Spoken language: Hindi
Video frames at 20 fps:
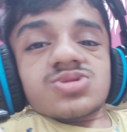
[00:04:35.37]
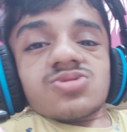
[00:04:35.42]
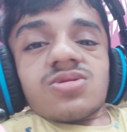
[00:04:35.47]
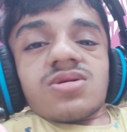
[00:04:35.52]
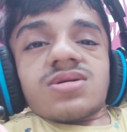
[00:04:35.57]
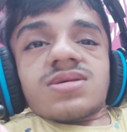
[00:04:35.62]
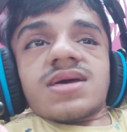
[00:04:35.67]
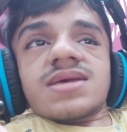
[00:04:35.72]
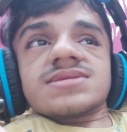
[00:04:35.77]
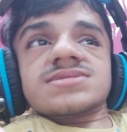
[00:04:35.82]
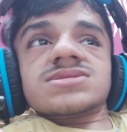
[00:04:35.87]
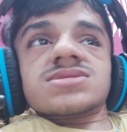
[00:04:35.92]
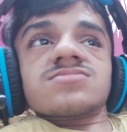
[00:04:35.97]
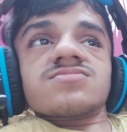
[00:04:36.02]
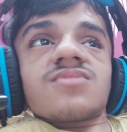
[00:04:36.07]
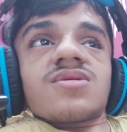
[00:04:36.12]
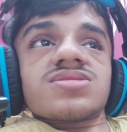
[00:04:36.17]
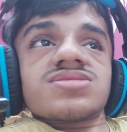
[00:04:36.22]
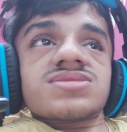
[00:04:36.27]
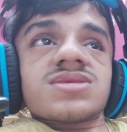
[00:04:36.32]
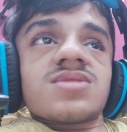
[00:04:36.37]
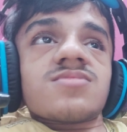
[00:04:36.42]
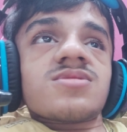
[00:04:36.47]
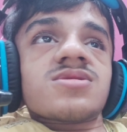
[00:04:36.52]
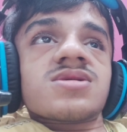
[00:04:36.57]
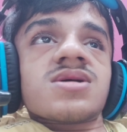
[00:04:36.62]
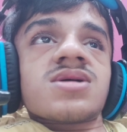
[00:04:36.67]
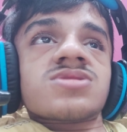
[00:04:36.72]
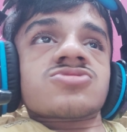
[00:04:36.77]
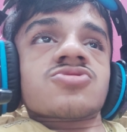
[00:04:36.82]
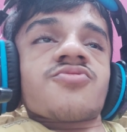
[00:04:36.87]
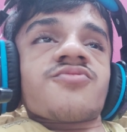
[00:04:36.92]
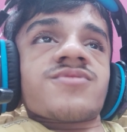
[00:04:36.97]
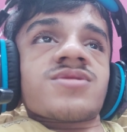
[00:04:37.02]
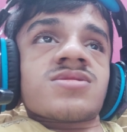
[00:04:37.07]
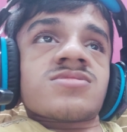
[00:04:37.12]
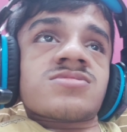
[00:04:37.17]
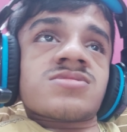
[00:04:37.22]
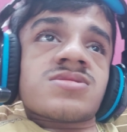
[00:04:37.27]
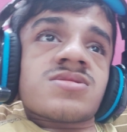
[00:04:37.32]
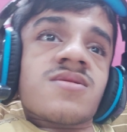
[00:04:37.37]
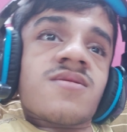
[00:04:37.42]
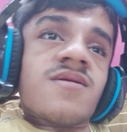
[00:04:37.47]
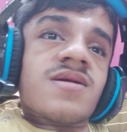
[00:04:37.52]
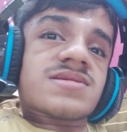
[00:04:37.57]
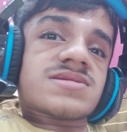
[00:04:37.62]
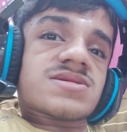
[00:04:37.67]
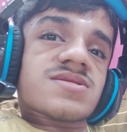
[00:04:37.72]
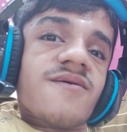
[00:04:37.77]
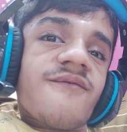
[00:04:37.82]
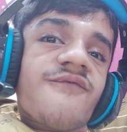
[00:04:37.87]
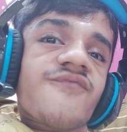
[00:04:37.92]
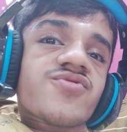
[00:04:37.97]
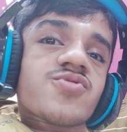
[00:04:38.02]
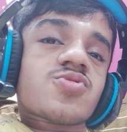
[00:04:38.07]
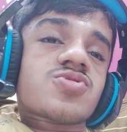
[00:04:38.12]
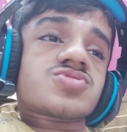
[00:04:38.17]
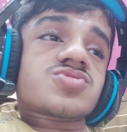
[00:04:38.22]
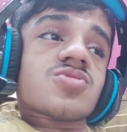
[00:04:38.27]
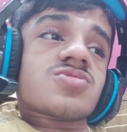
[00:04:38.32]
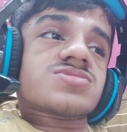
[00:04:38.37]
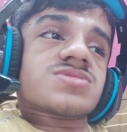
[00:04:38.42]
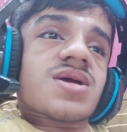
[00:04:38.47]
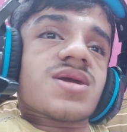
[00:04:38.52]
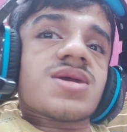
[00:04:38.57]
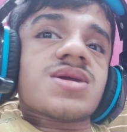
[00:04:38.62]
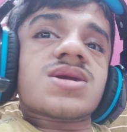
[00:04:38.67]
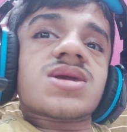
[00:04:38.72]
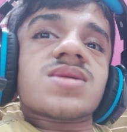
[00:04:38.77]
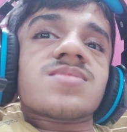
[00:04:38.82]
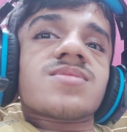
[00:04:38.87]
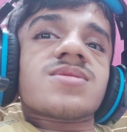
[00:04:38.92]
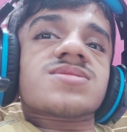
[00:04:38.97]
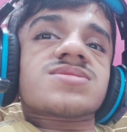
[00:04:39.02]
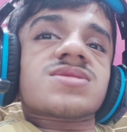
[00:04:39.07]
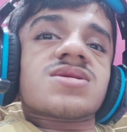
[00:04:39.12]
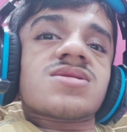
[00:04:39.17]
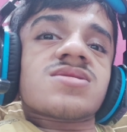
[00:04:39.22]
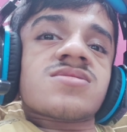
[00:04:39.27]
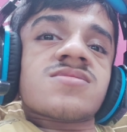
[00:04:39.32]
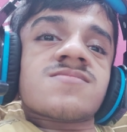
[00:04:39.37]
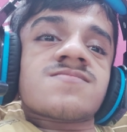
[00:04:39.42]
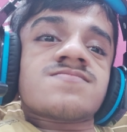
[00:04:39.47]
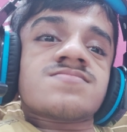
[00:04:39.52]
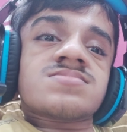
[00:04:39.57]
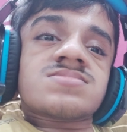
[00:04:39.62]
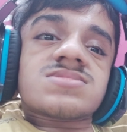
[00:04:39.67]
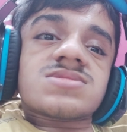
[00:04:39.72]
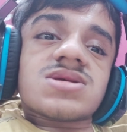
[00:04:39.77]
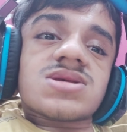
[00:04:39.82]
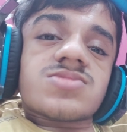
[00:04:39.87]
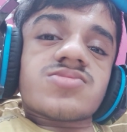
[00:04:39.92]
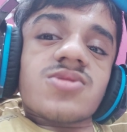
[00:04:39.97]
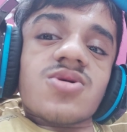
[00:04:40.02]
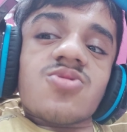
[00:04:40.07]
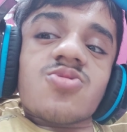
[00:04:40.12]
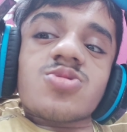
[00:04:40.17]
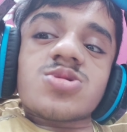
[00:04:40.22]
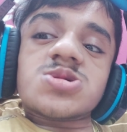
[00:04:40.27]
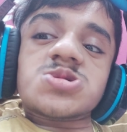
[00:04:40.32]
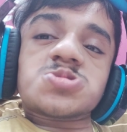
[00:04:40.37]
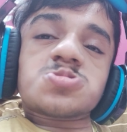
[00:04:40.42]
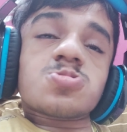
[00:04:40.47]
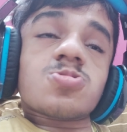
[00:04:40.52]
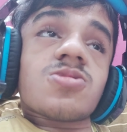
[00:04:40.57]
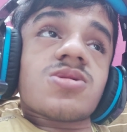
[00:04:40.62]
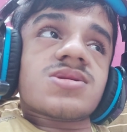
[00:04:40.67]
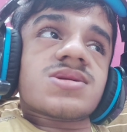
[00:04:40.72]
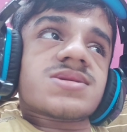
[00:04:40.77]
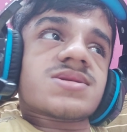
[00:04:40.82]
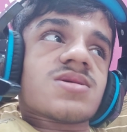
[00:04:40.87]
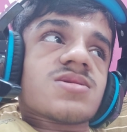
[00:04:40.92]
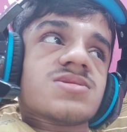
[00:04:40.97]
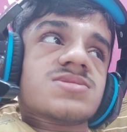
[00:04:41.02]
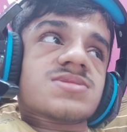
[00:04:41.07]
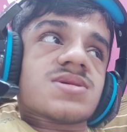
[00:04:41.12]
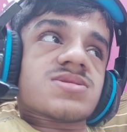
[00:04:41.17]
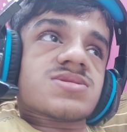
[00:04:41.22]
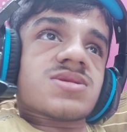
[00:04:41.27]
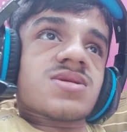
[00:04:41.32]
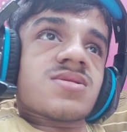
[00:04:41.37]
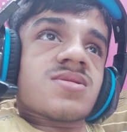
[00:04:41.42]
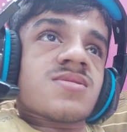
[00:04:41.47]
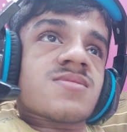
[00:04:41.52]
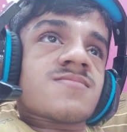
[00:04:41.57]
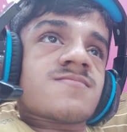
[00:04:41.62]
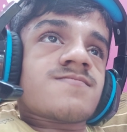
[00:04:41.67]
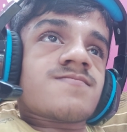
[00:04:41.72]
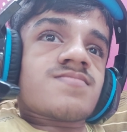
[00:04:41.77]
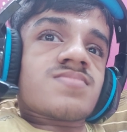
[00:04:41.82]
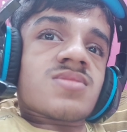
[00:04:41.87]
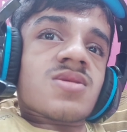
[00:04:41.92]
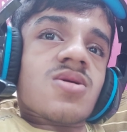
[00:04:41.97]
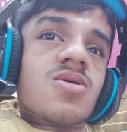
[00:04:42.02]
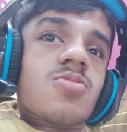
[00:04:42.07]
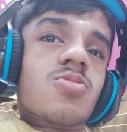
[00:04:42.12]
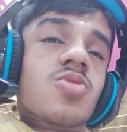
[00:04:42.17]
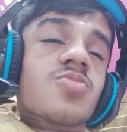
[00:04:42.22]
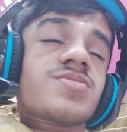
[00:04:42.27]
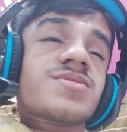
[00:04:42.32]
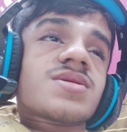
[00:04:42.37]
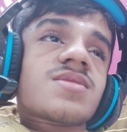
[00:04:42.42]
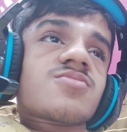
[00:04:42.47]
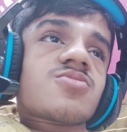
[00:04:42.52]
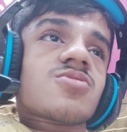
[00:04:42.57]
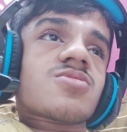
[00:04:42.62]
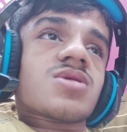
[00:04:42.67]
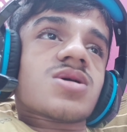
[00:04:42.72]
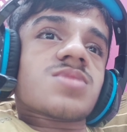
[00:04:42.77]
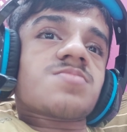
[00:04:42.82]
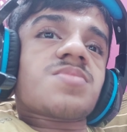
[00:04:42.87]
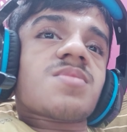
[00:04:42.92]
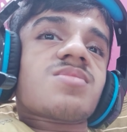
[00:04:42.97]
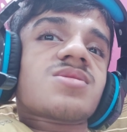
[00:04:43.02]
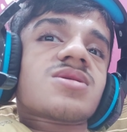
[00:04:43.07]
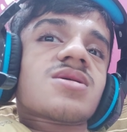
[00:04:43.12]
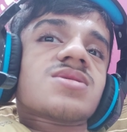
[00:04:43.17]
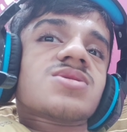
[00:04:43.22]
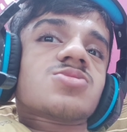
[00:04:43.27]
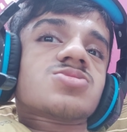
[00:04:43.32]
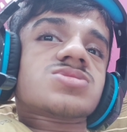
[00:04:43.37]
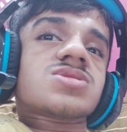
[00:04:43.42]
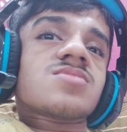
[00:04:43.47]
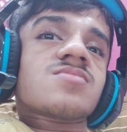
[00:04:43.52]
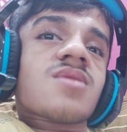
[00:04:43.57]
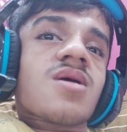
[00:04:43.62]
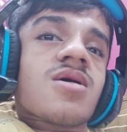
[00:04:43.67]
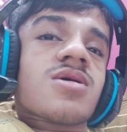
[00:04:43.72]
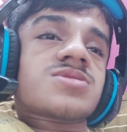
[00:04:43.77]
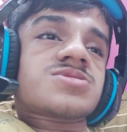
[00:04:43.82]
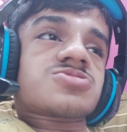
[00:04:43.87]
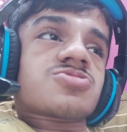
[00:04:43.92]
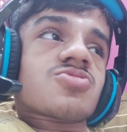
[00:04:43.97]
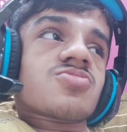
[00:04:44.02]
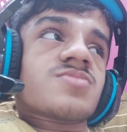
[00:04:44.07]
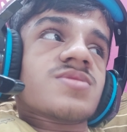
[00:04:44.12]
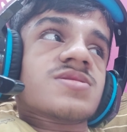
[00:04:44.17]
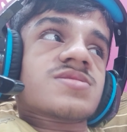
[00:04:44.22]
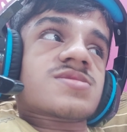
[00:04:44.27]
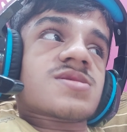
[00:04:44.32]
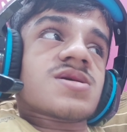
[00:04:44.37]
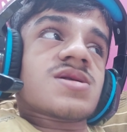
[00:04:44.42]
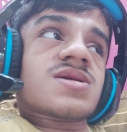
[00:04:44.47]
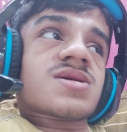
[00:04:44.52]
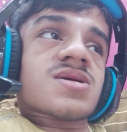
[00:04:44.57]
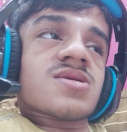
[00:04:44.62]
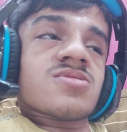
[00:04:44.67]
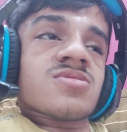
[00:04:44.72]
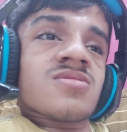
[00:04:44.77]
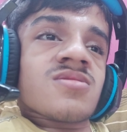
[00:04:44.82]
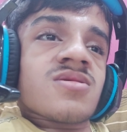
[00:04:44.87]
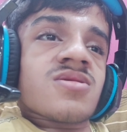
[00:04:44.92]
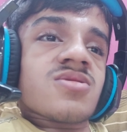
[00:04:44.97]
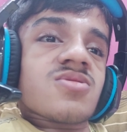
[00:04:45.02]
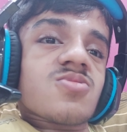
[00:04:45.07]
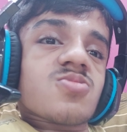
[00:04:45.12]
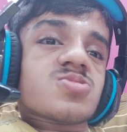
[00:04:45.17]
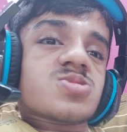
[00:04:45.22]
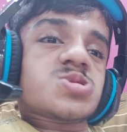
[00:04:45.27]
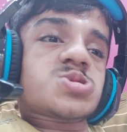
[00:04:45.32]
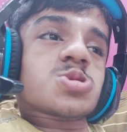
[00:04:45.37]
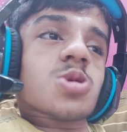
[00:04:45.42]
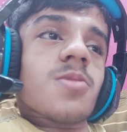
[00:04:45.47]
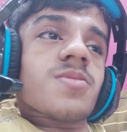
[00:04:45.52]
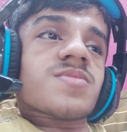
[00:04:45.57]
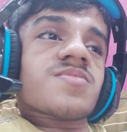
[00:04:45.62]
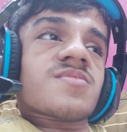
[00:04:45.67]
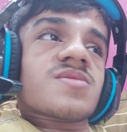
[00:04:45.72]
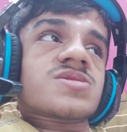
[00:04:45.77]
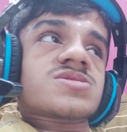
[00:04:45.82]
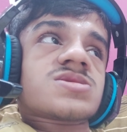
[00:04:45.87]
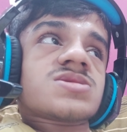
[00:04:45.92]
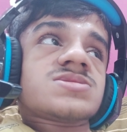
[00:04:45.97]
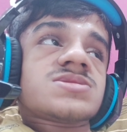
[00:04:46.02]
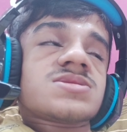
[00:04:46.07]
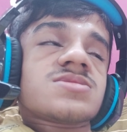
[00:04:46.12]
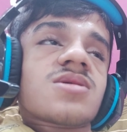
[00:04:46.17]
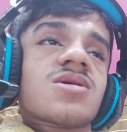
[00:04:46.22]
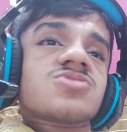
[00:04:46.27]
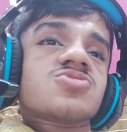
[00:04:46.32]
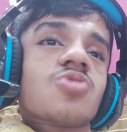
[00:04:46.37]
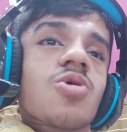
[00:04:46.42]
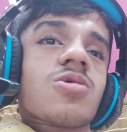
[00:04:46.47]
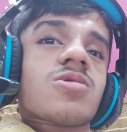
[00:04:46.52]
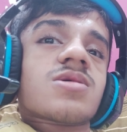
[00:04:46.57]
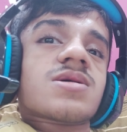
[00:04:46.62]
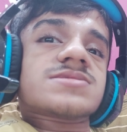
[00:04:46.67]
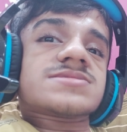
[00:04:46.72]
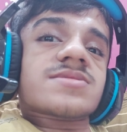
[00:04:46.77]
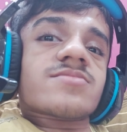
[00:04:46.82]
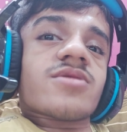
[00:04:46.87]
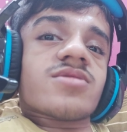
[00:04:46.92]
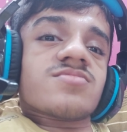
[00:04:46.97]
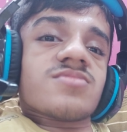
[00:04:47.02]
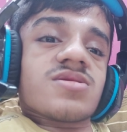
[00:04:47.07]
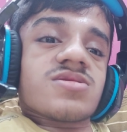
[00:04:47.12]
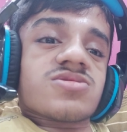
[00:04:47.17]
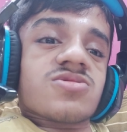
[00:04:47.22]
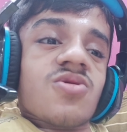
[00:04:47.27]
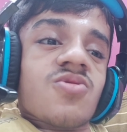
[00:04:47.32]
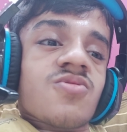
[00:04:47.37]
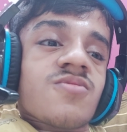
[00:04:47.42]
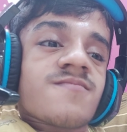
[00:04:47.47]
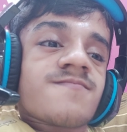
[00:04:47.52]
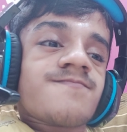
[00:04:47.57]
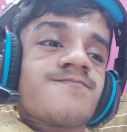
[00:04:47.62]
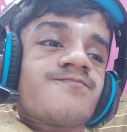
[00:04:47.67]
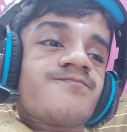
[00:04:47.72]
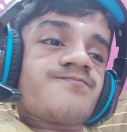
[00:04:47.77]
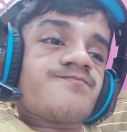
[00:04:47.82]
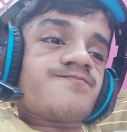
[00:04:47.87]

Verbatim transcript: उसको अगर आइसक्रीम बनती भी है तो फिर सिर्फ फ्रूट और दही की बनती है जिसमें कोई शुगर नहीं डली जाती और वो भी आपको घर पर बनानी होती है बाहर तो मिलती है लेकिन उन्हीं शॉप्स मिलती है जिनका डॉग का सामान मिलता हो